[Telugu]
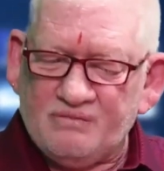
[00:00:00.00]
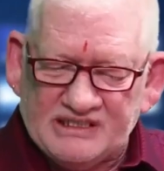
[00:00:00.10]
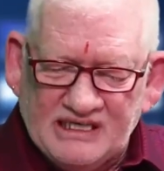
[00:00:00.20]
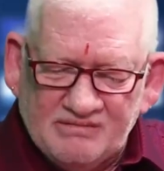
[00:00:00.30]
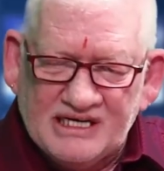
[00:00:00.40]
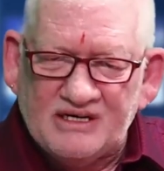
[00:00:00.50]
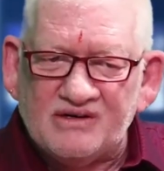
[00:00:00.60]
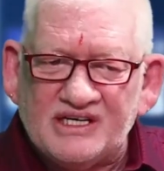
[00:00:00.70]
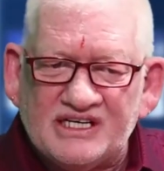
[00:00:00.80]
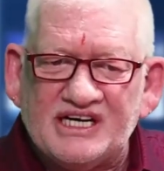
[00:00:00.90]
ప్రజల
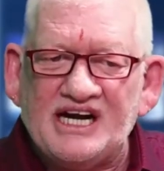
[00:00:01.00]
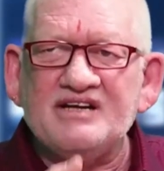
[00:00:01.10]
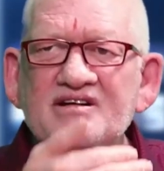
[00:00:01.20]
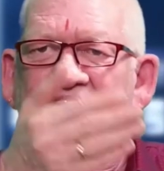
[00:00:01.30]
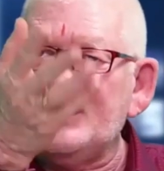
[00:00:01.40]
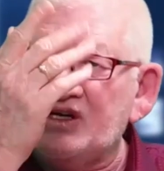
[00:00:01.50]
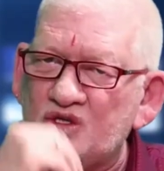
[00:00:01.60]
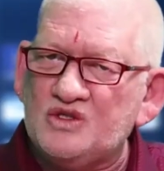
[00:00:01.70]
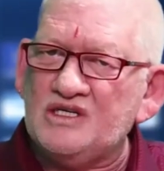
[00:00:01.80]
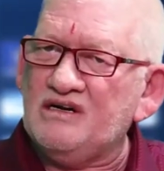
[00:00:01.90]
మైండ్లోకి గ్రాడ్యువల్గా
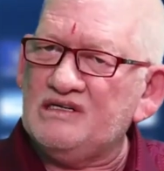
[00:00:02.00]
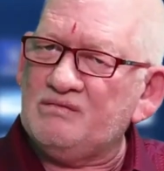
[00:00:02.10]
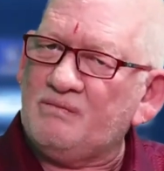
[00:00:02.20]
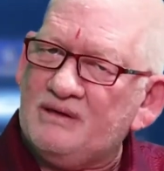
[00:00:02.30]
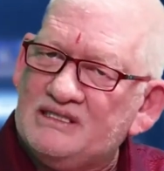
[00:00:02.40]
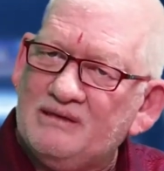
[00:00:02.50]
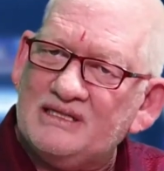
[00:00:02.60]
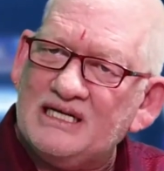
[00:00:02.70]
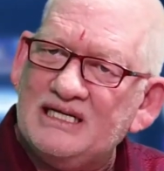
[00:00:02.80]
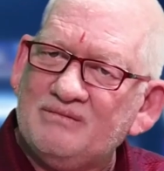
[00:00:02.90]
ఎక్కిస్తున్నామని చెప్పి పచ్చబద్దాలు